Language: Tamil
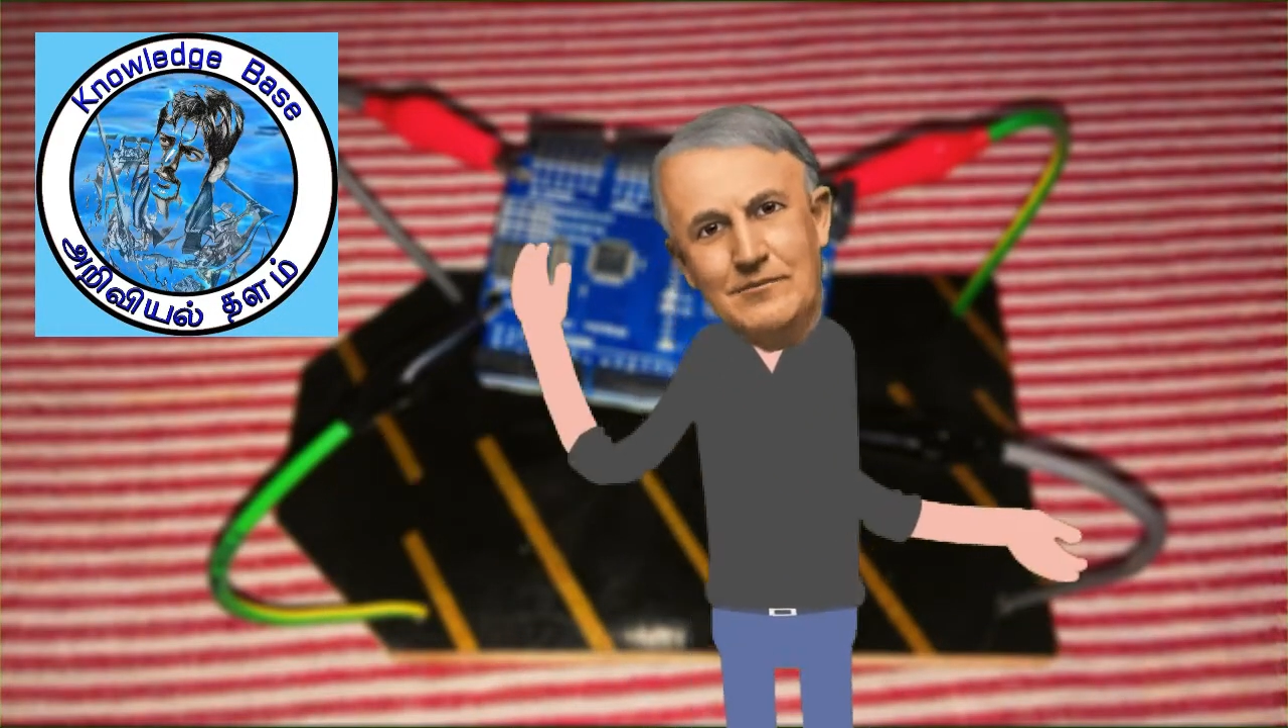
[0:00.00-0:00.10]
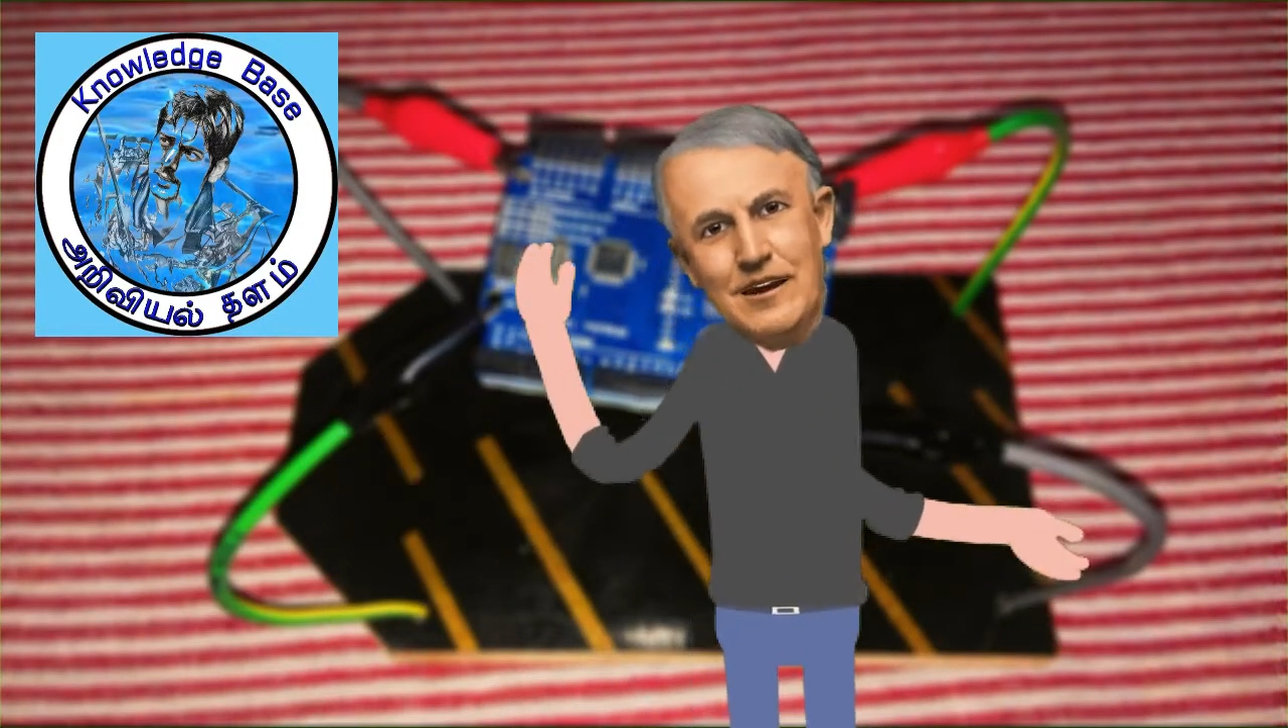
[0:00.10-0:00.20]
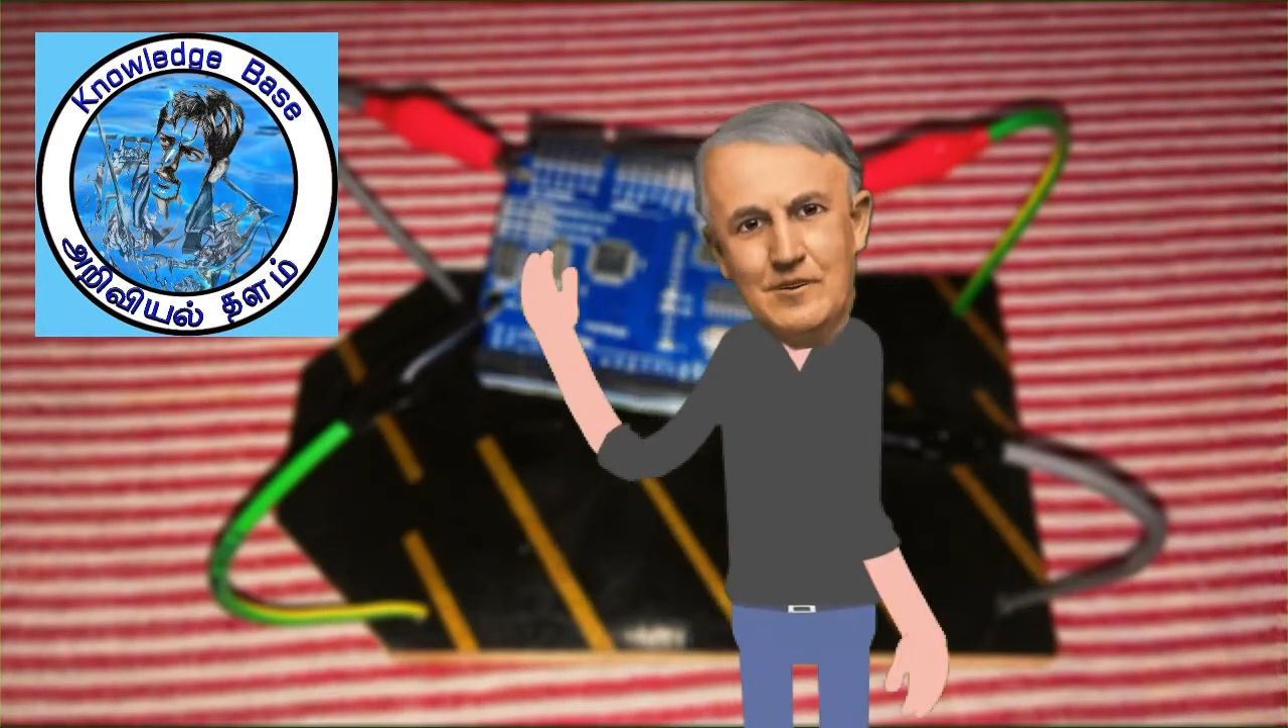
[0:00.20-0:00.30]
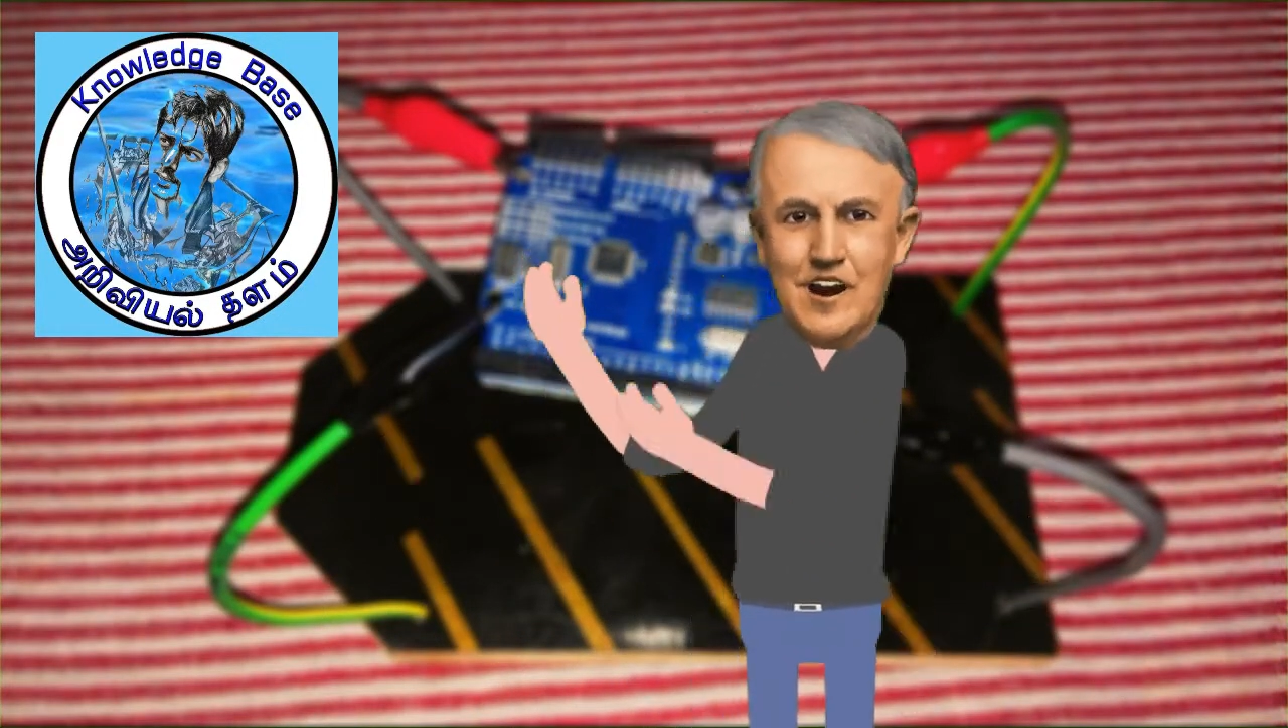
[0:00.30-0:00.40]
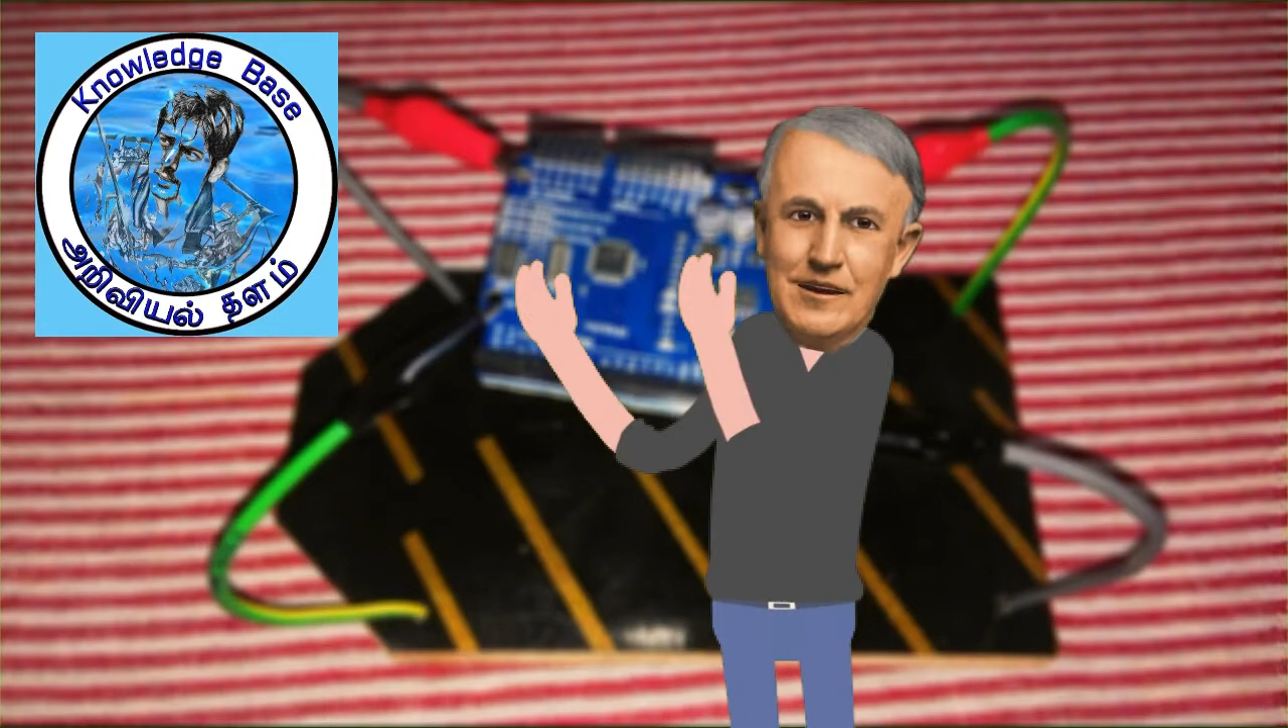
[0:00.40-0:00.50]

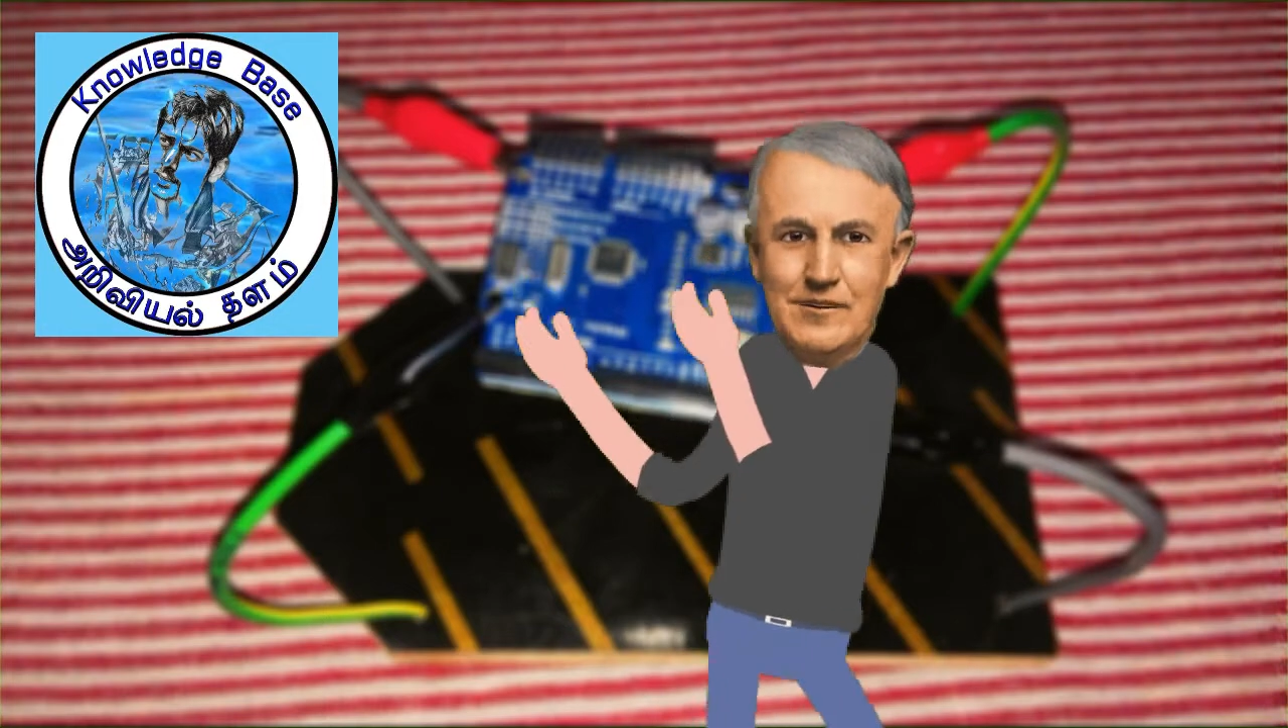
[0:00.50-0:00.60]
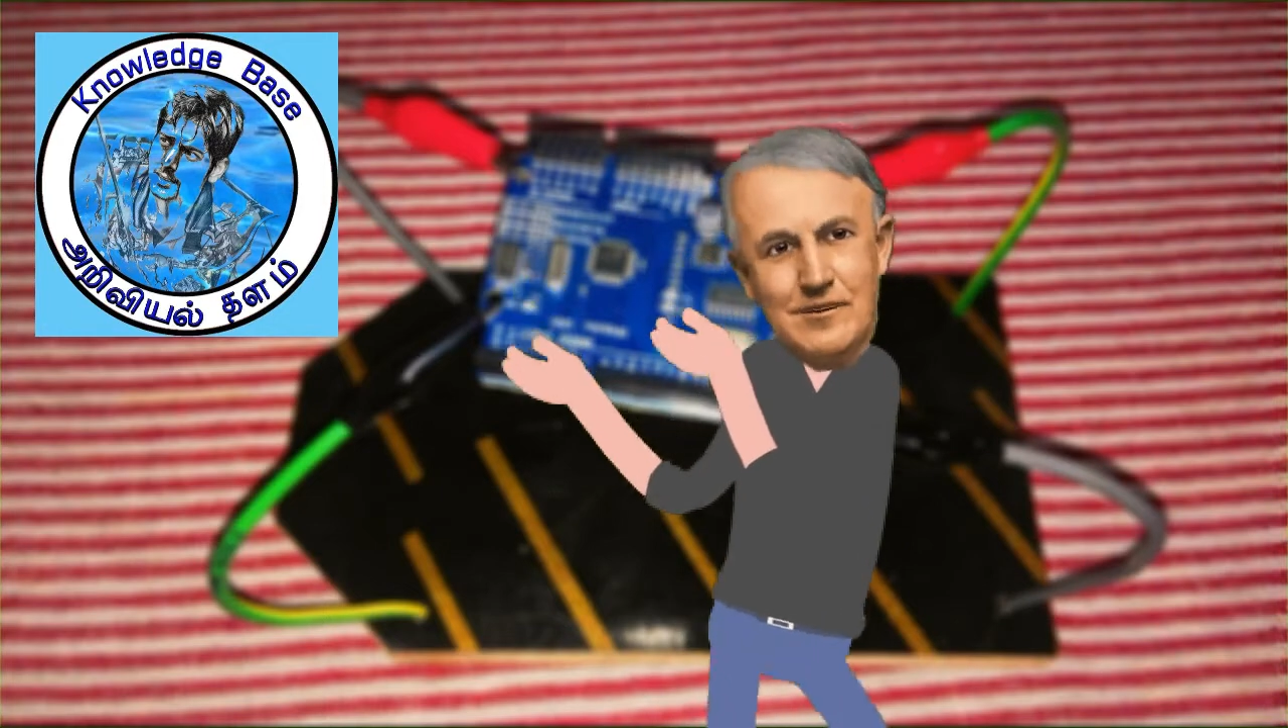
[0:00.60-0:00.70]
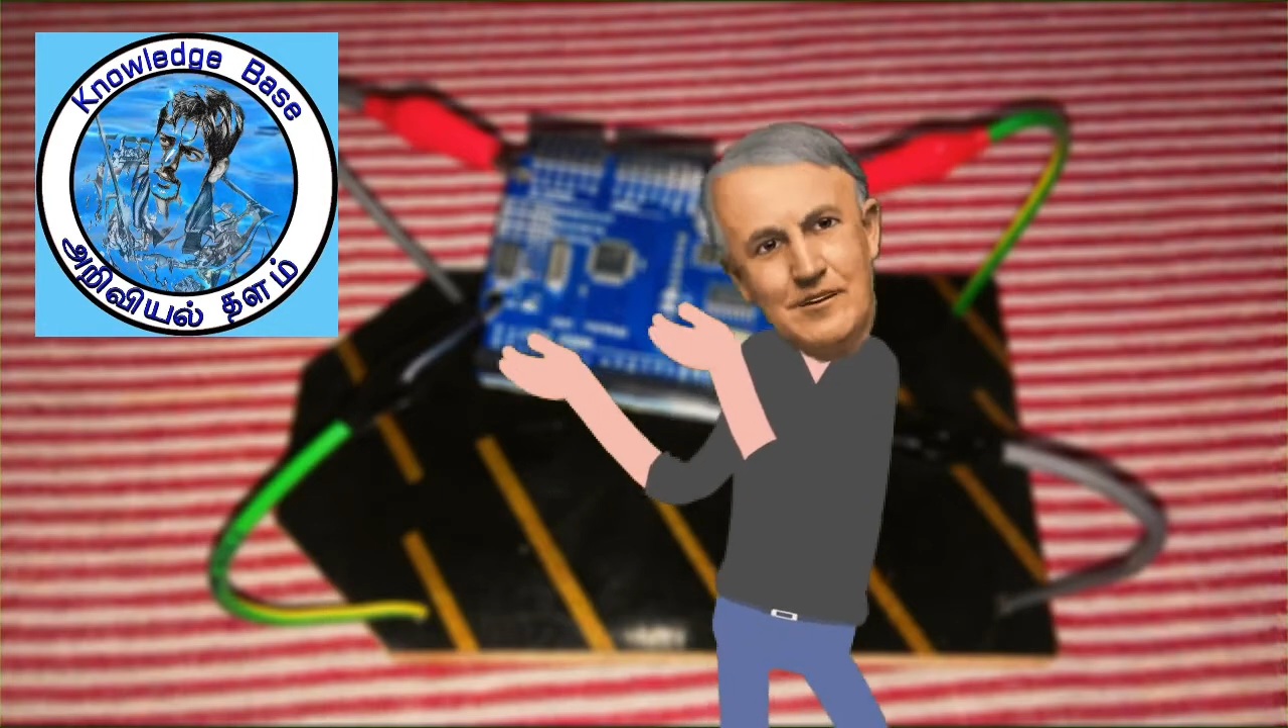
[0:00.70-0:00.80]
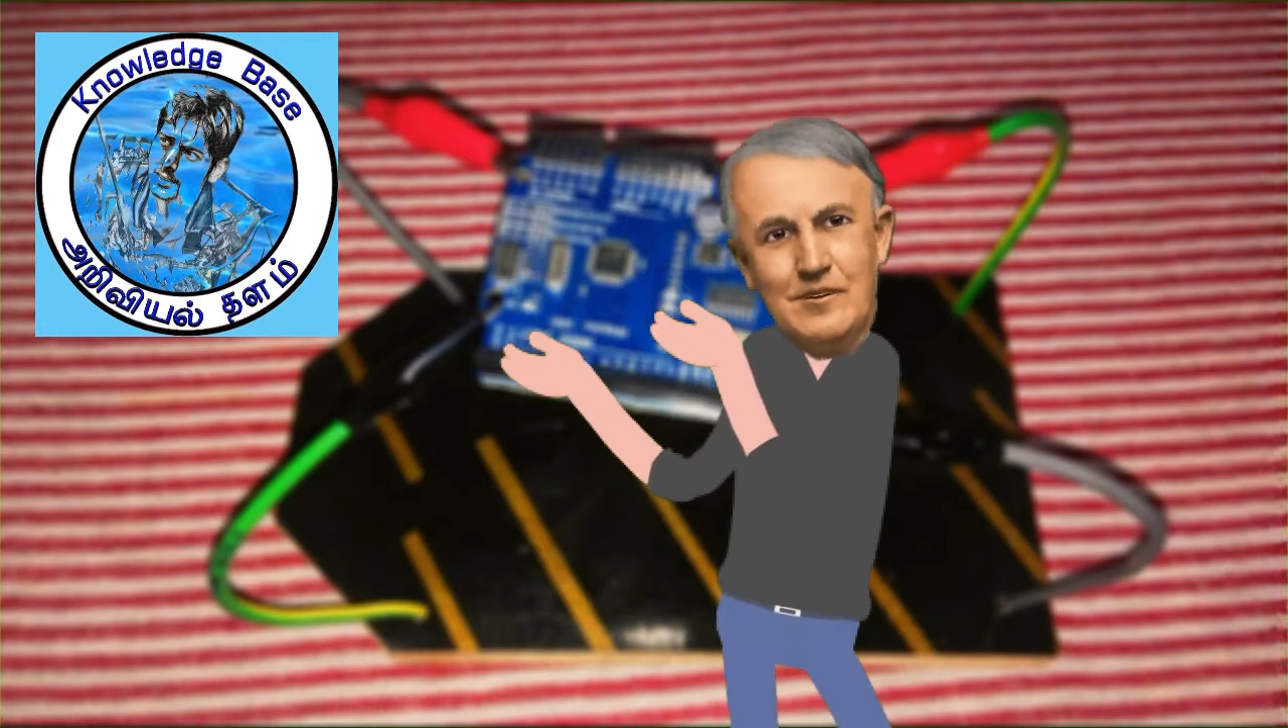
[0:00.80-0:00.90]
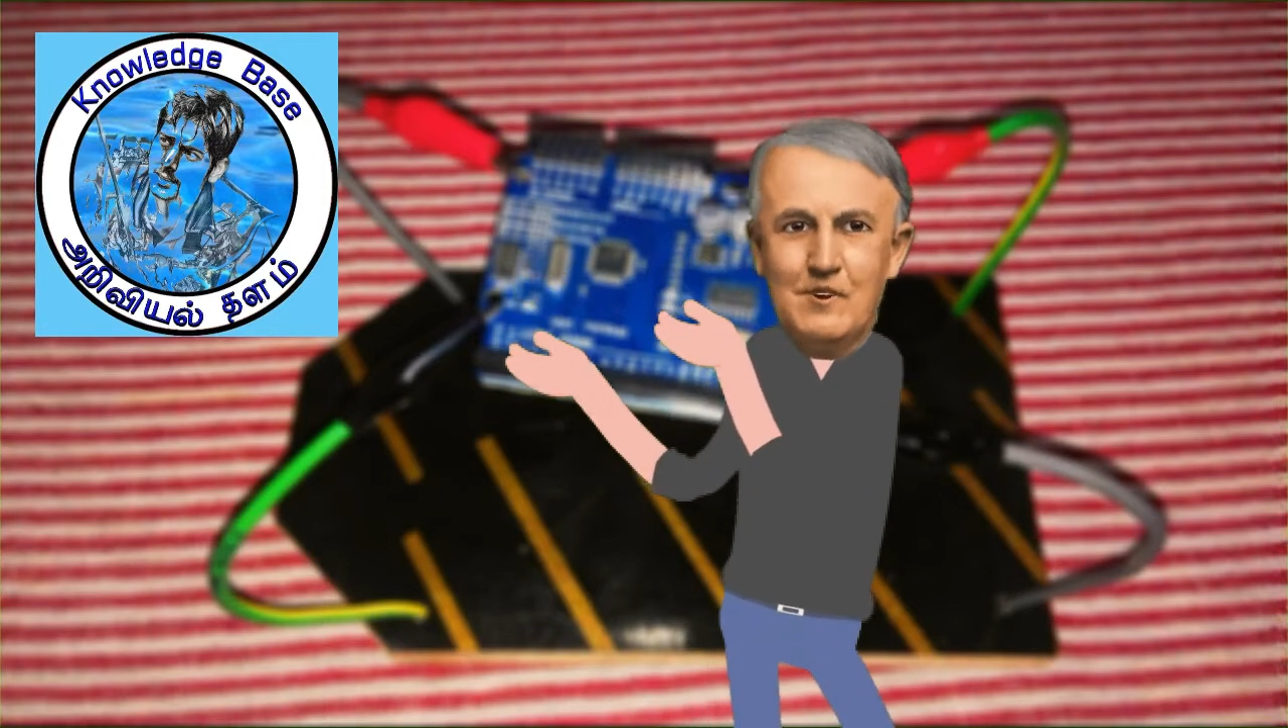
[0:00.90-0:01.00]
அறிவியல் தளம் என்ற